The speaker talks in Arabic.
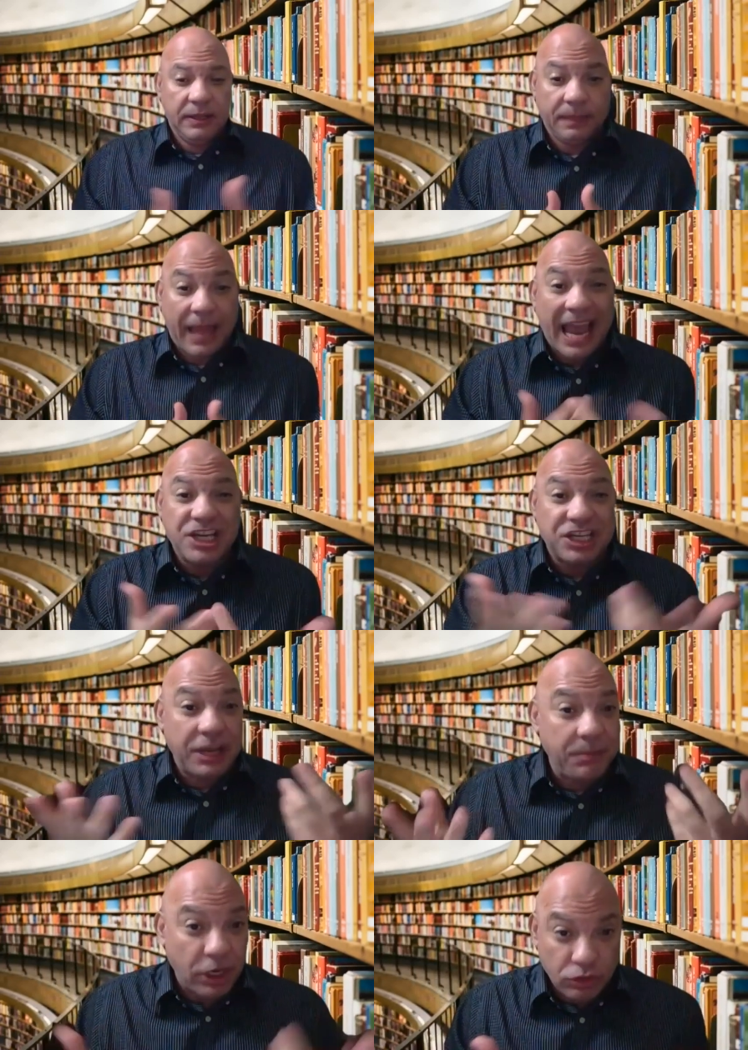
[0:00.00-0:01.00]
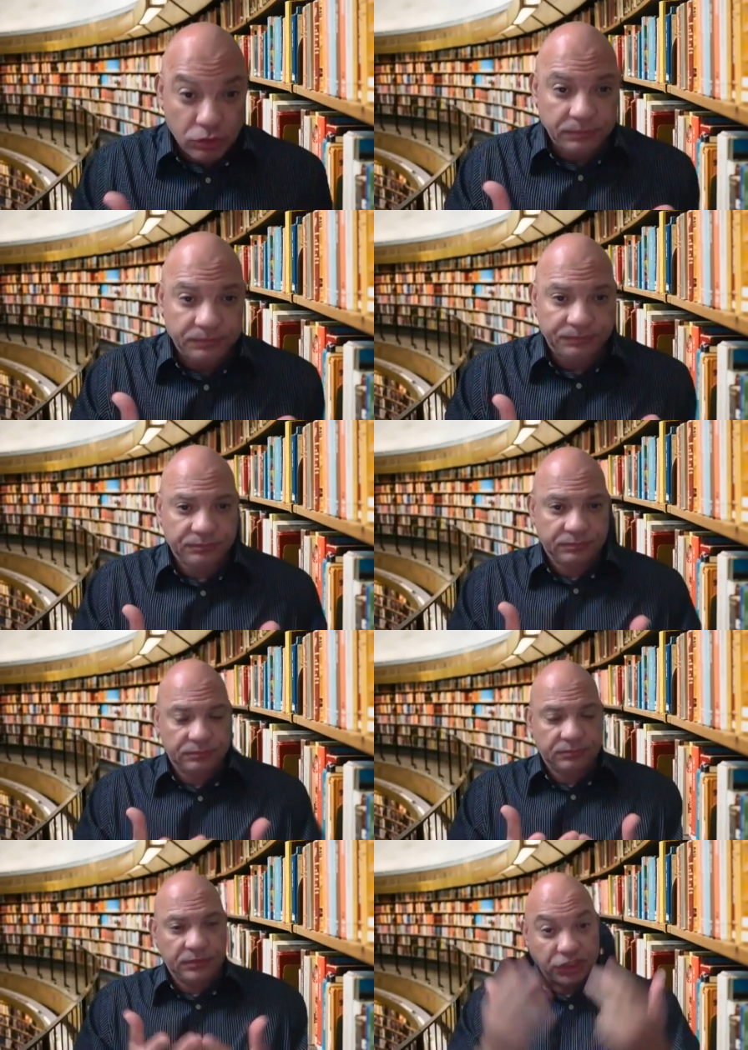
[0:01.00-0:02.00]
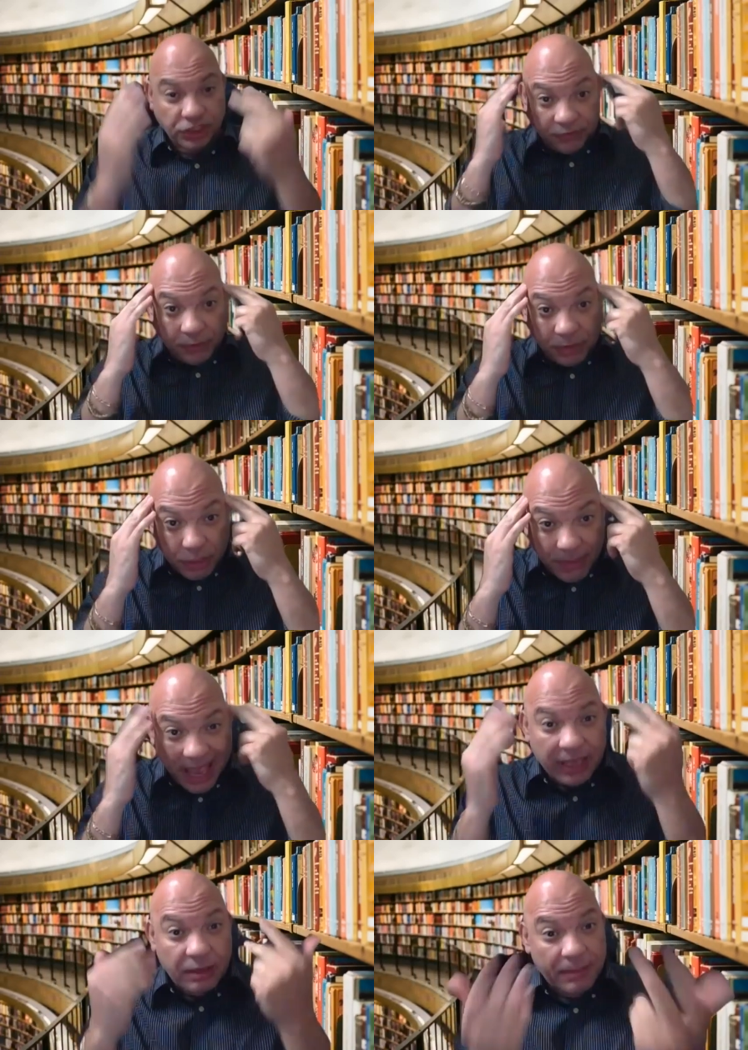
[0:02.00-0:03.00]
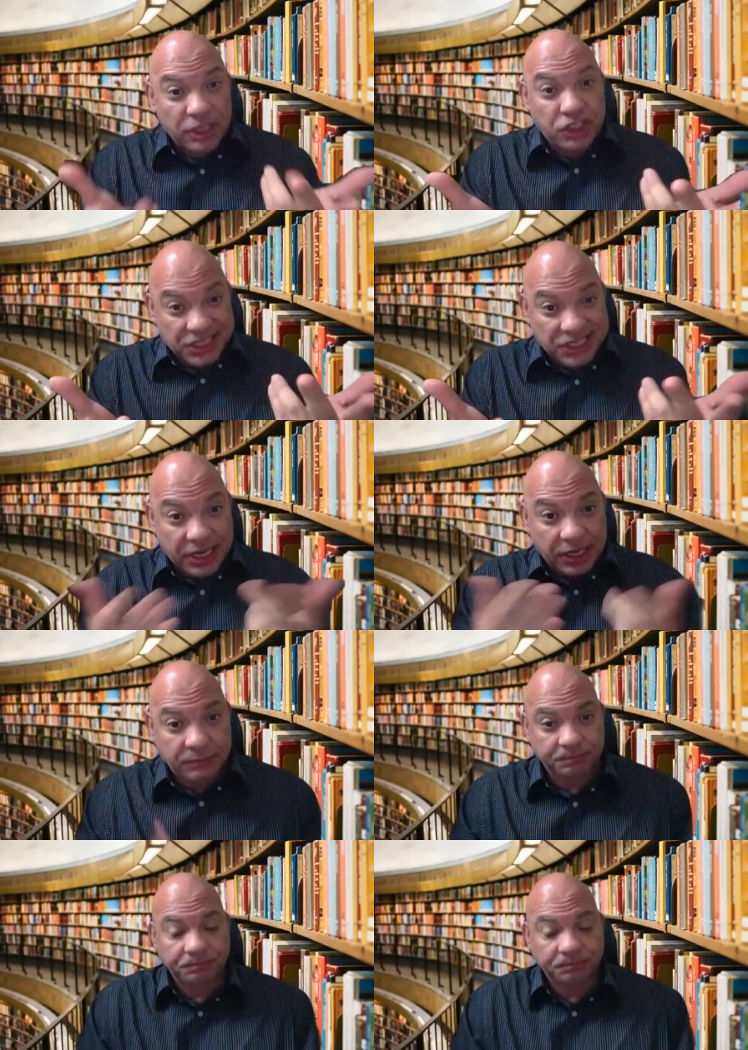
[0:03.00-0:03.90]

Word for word: وعايز ايه منه عشان تفهم الدماغ ماشيه ازاي